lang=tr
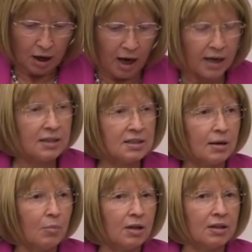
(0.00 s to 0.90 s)
Aynı
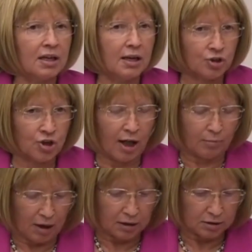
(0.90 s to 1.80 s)
zamanda yaş
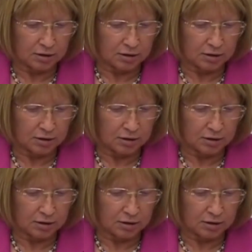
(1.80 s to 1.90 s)
almak,